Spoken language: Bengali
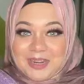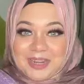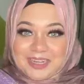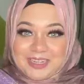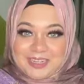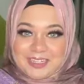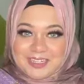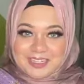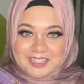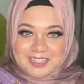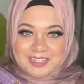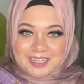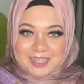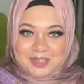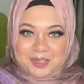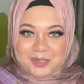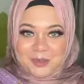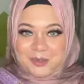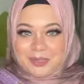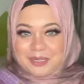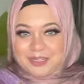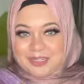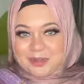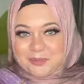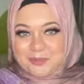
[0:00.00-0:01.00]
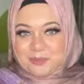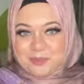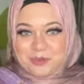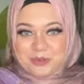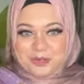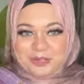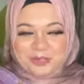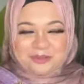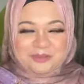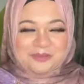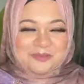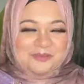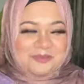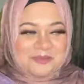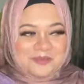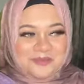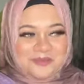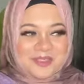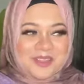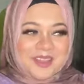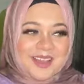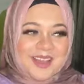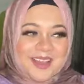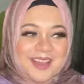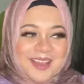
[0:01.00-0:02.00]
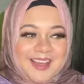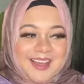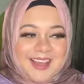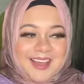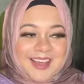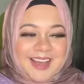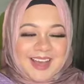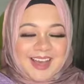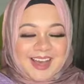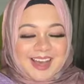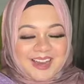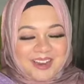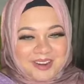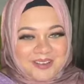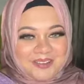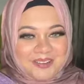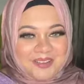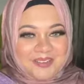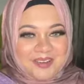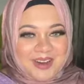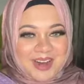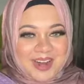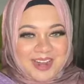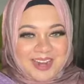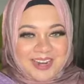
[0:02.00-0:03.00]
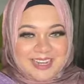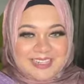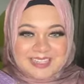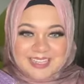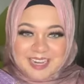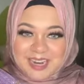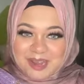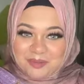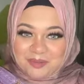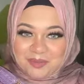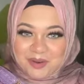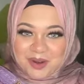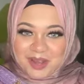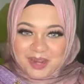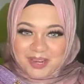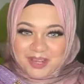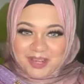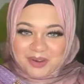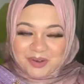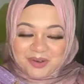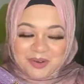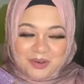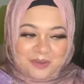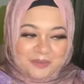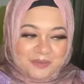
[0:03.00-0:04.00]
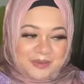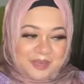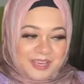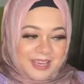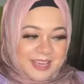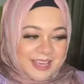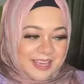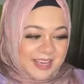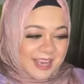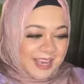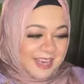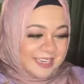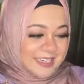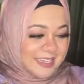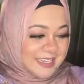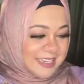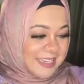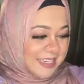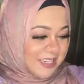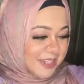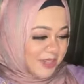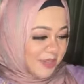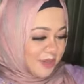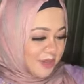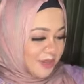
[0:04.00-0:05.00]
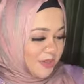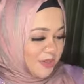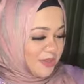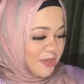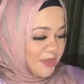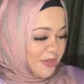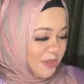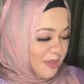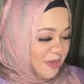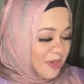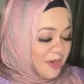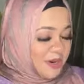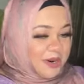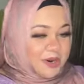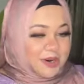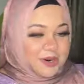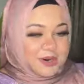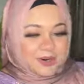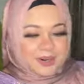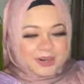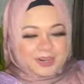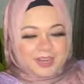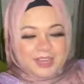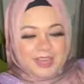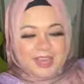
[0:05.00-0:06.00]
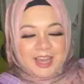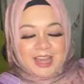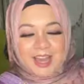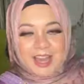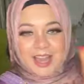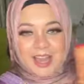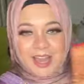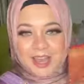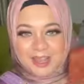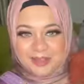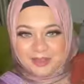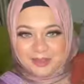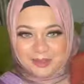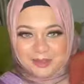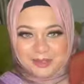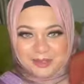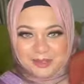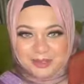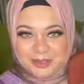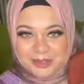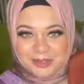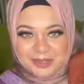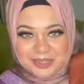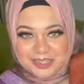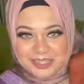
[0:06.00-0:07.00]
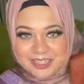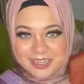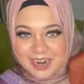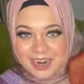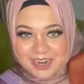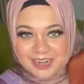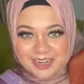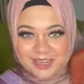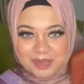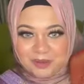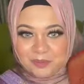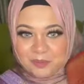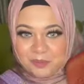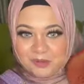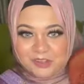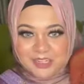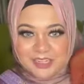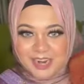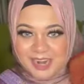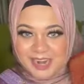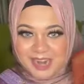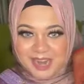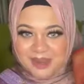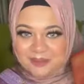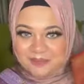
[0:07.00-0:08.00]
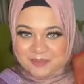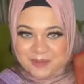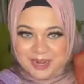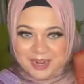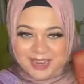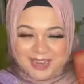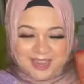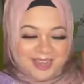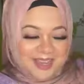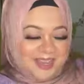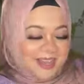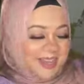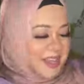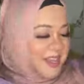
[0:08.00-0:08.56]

চলে আসছি জাতীয় হিজাব পরে হ্যালো এভরিওয়ান আসসালামু আলাইকুম কি কি আসছে সুন্দর সুন্দর এত সুন্দর শাড়ি পূজায় লাগবে না